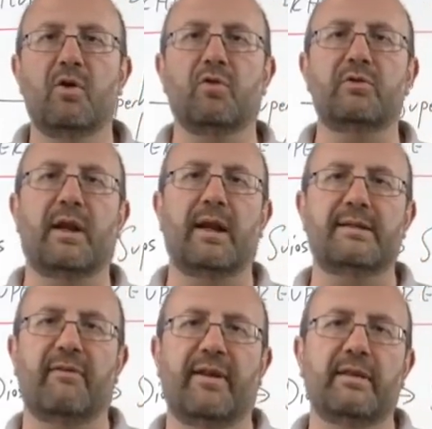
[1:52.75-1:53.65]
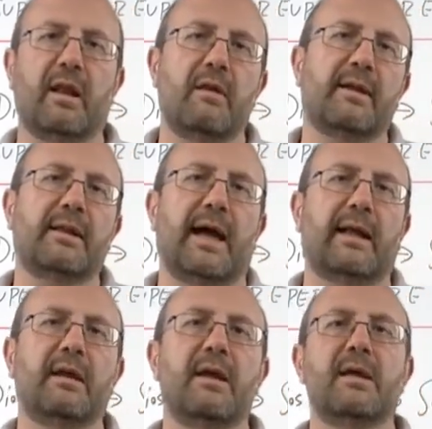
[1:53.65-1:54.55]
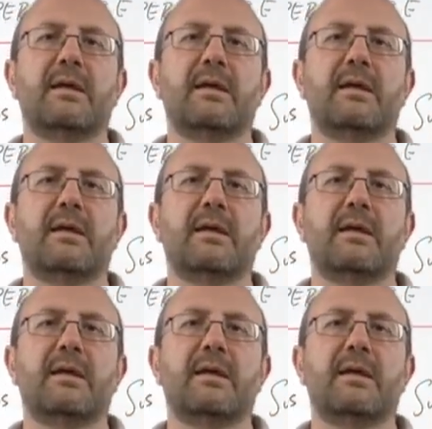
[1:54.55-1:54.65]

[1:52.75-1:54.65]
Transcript: contra esta falta de libertad,